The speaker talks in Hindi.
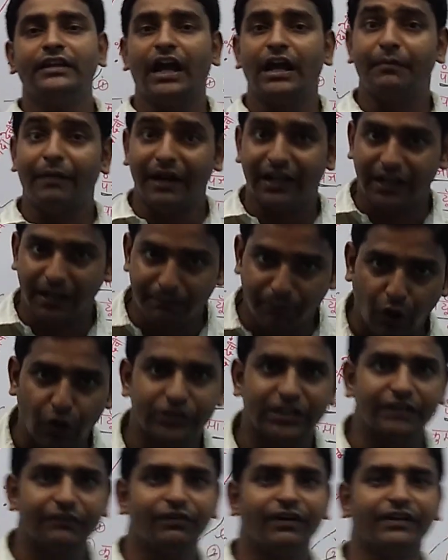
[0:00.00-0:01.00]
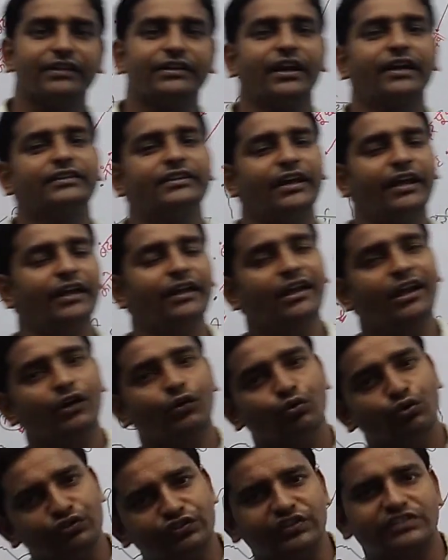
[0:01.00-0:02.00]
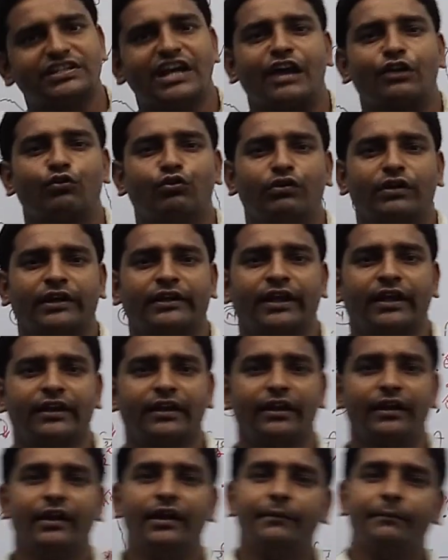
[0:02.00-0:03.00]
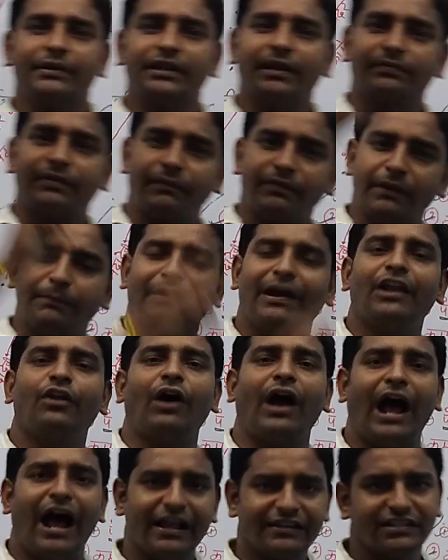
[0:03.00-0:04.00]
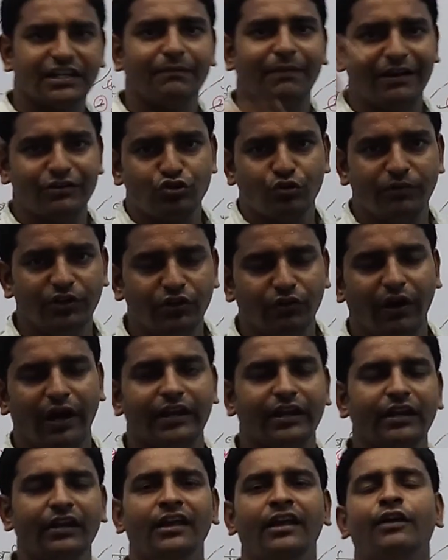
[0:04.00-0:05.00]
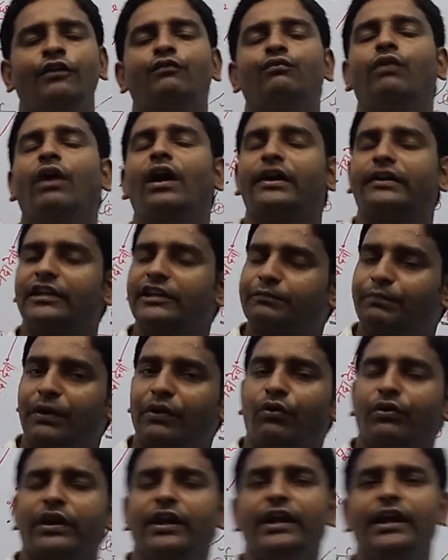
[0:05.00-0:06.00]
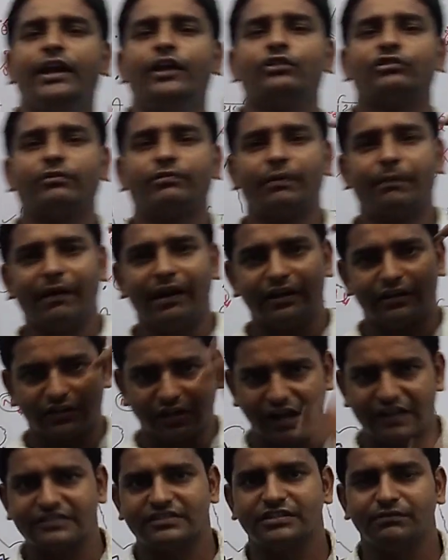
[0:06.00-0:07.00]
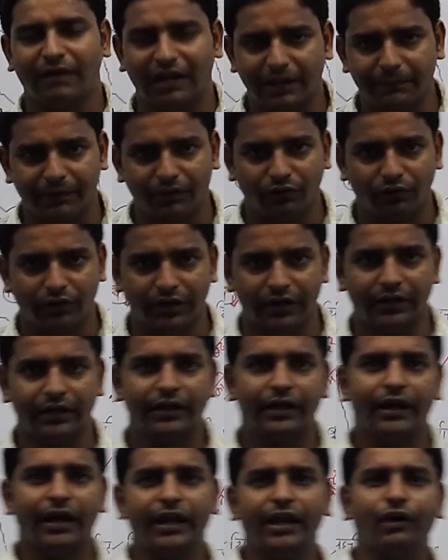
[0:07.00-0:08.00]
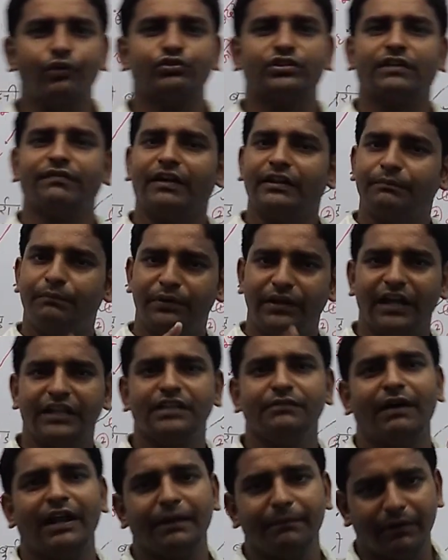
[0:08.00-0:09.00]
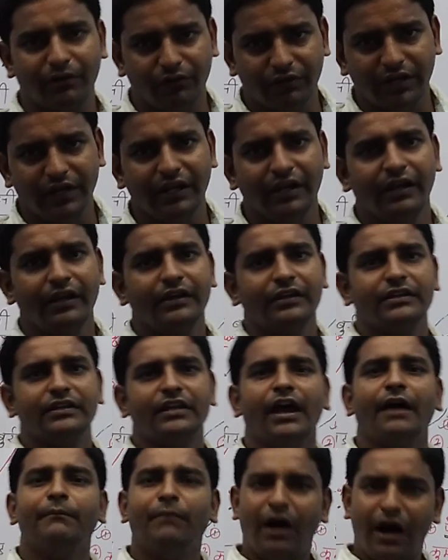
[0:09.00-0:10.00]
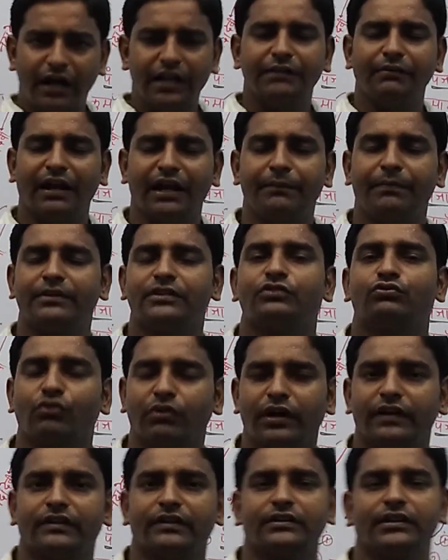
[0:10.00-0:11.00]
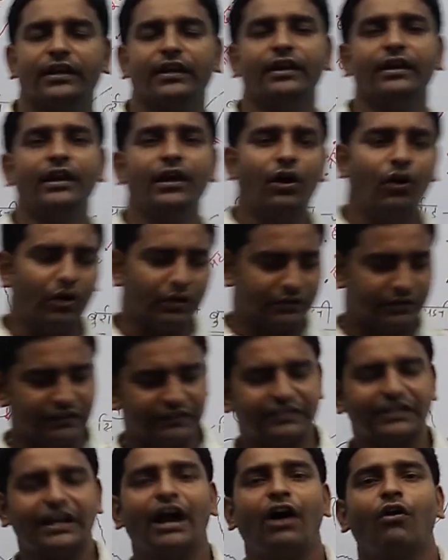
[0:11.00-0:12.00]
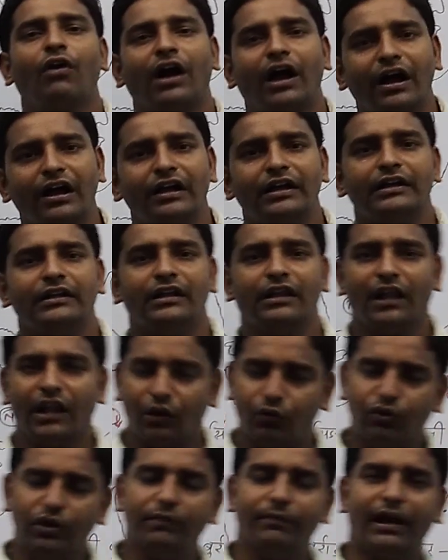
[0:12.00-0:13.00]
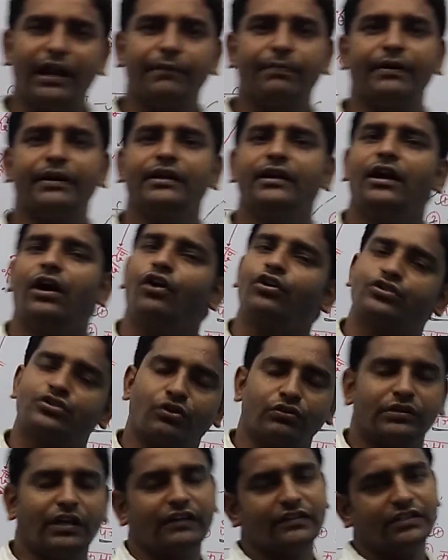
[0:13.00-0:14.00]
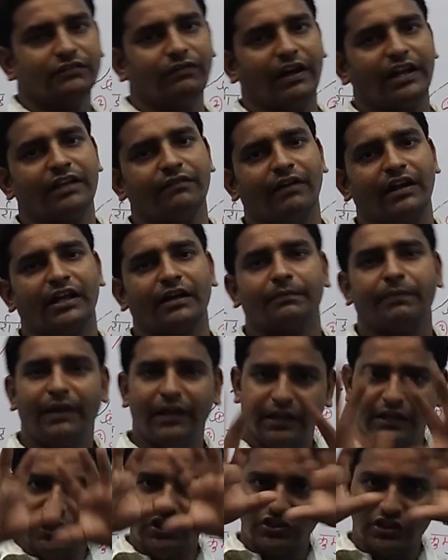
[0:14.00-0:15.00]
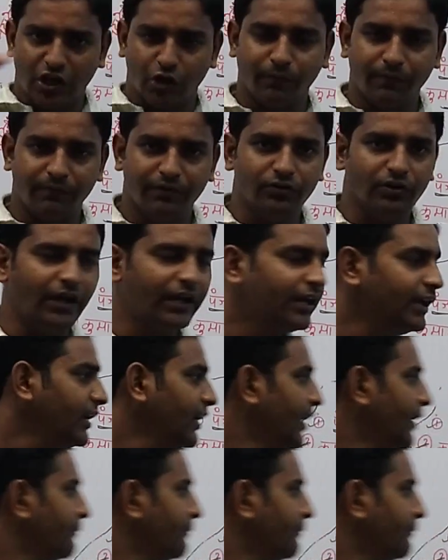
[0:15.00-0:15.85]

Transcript: या हिमालय का भौतिक विभाजन कहते हैं उस चारों को रखेंगे मतलब सबसे पहले आज के बाद जो वीडियो आएगी वह किस पर होगी सबसे पहले ट्रांस हिमालय पर होगी है ना उसके बाद बृहद हिमालय पर होगी या महान हिमालय पर जिसको कह सकते हैं और तीसरा होगा लघु हिमालय पर और चौथा शिवालिक हिमालय का पहले इन चारों पर वीडियो आएगी